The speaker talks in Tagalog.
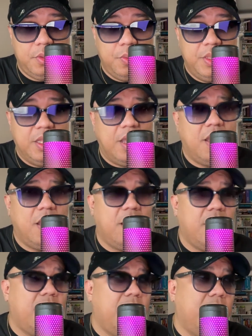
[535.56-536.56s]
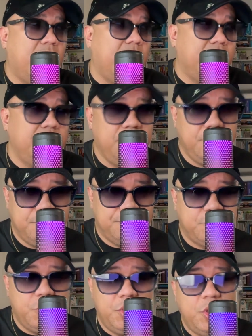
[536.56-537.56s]
with the uh,
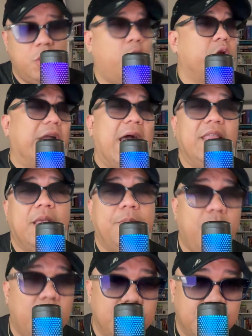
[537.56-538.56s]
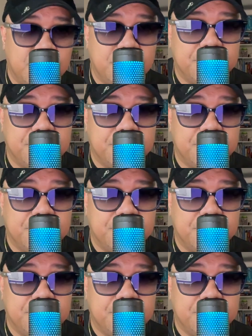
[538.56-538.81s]
your organic post.